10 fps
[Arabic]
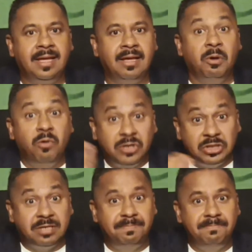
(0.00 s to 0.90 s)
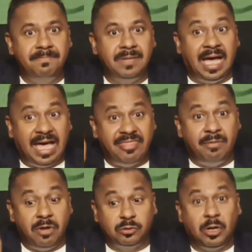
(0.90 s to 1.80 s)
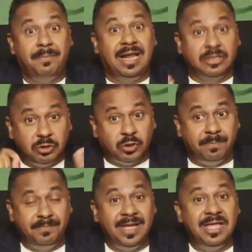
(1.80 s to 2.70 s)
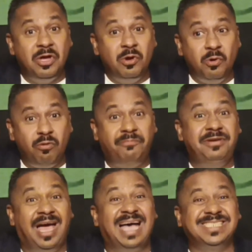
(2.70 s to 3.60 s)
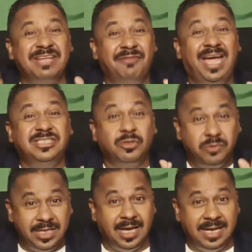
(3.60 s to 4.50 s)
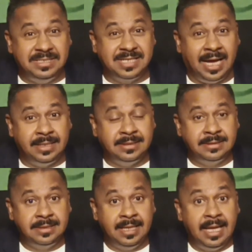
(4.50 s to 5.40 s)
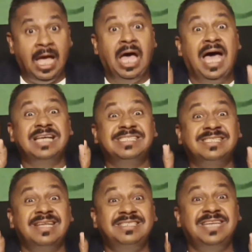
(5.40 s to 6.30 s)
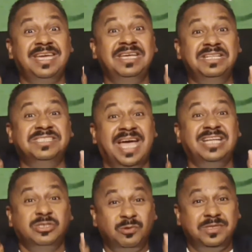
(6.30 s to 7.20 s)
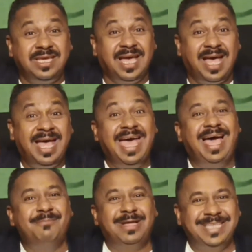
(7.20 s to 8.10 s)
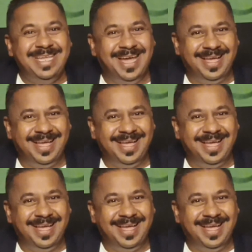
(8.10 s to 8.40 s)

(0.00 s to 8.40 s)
هو كتب هذا مكتوب الكتب هو في احسن واحد سعوديه انسان احسن شيء انسان سعوديه مدينه